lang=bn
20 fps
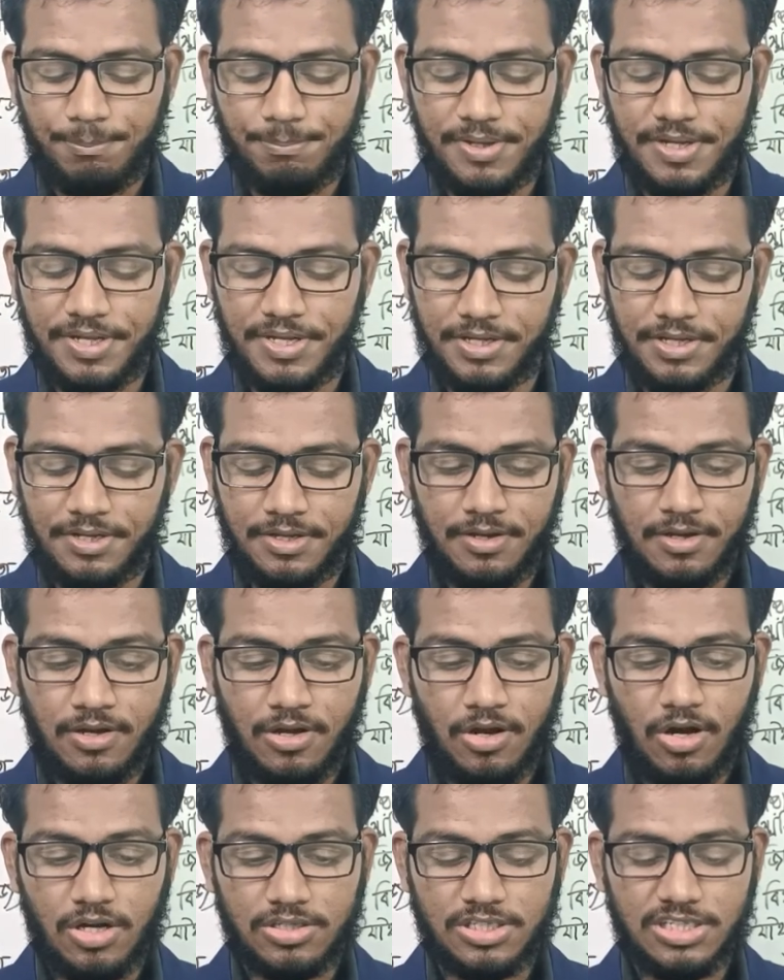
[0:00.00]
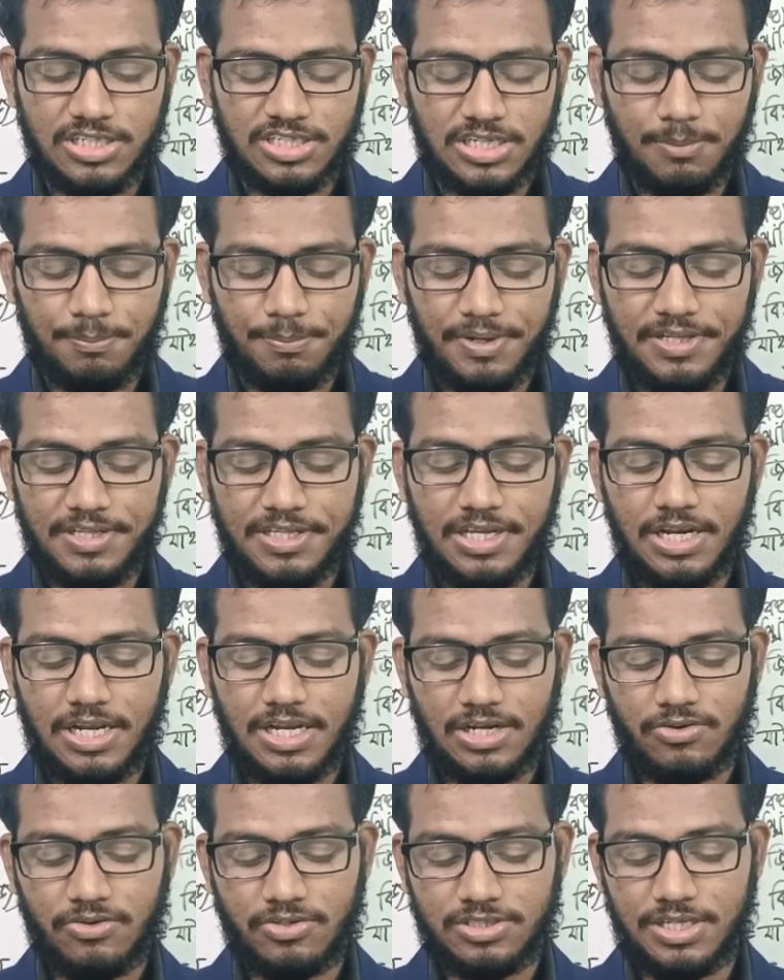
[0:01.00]
বি অর্থাৎ এখানে বি দিয়ে
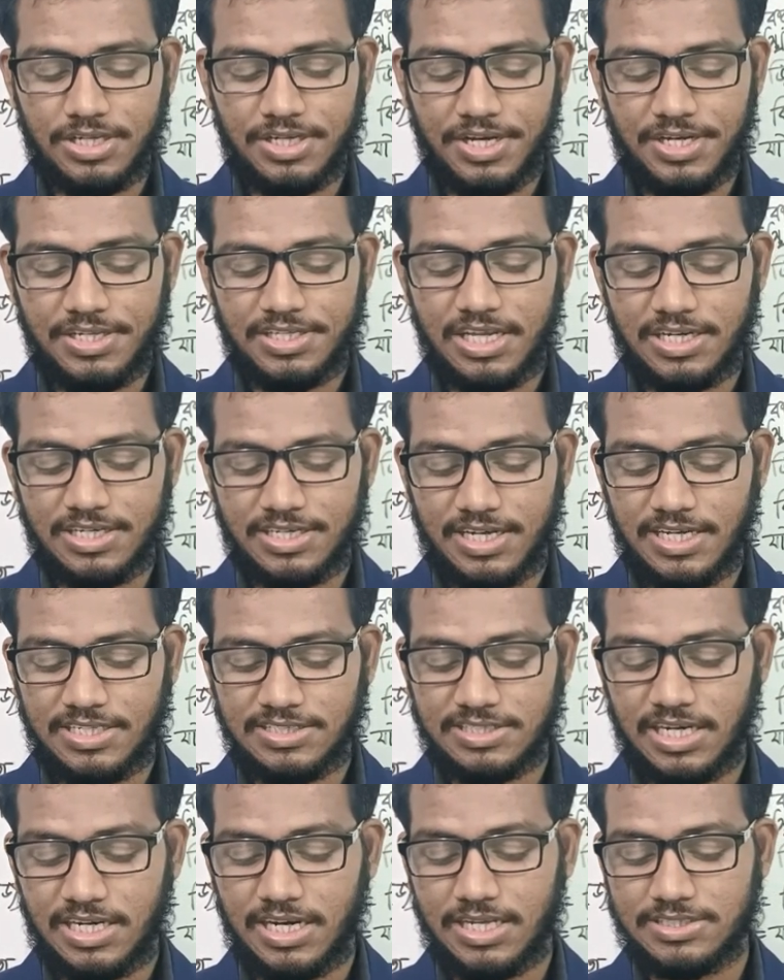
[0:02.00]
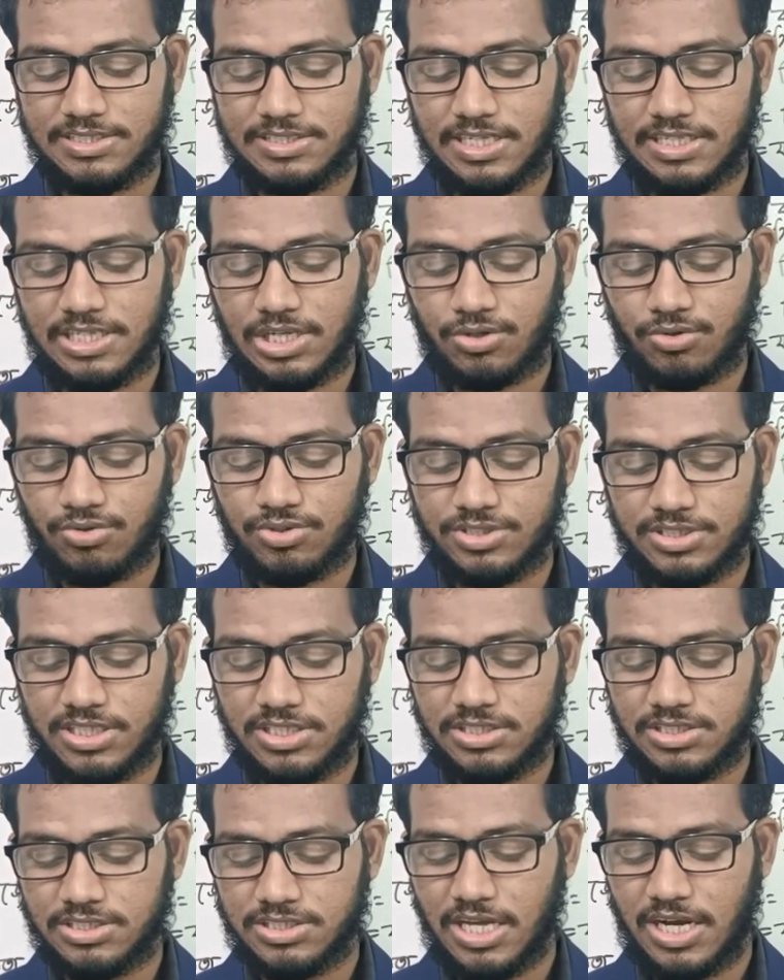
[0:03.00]
লেখা রয়েছে রিড দ্য টেক্সট অ্যান্ড অ্যান্সার দ্য
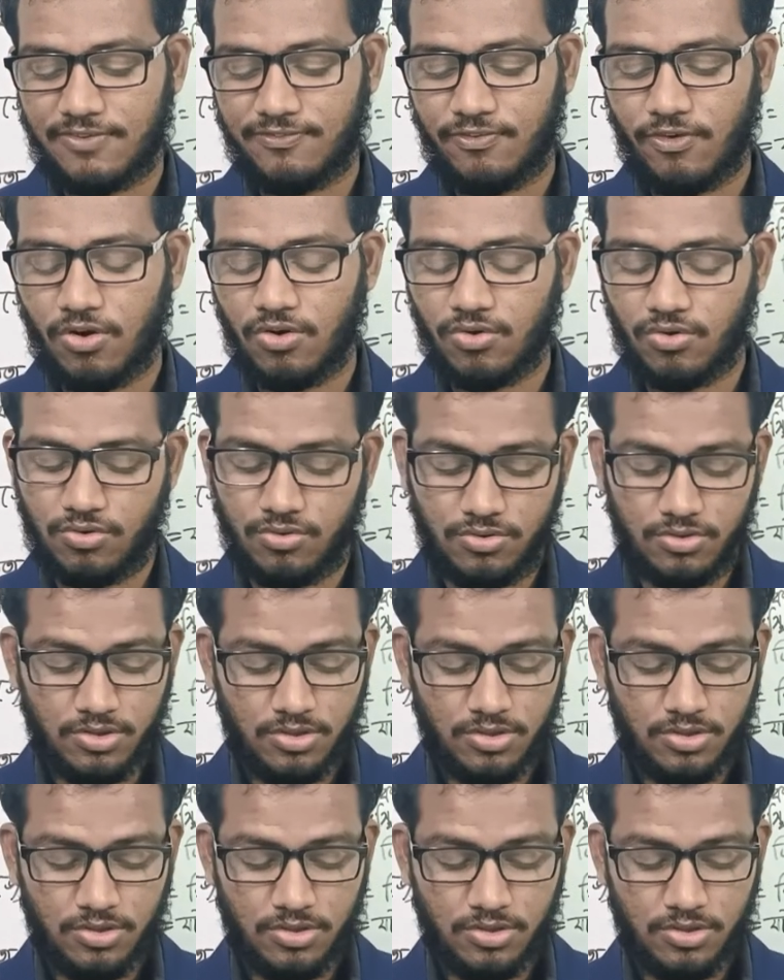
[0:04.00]
কোয়েশ্চেন দ্যাট ফলো